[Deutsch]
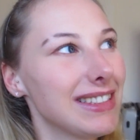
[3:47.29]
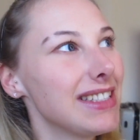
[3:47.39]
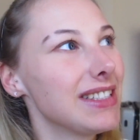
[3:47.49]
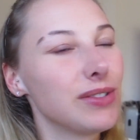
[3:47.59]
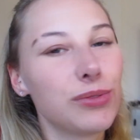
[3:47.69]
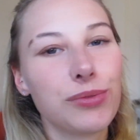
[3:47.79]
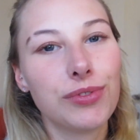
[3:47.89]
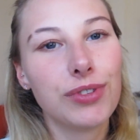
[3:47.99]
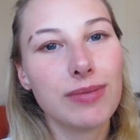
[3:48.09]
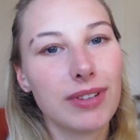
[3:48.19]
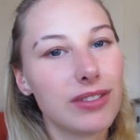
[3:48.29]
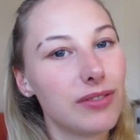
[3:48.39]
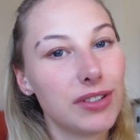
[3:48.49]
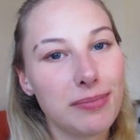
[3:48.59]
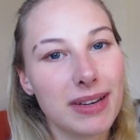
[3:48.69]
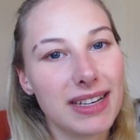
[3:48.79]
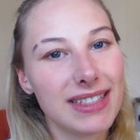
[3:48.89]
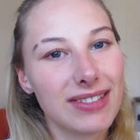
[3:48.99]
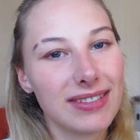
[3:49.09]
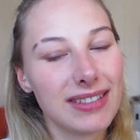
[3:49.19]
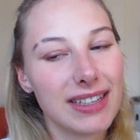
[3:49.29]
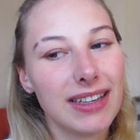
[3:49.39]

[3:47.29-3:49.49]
Es ist so cool, es macht so viel Spaß und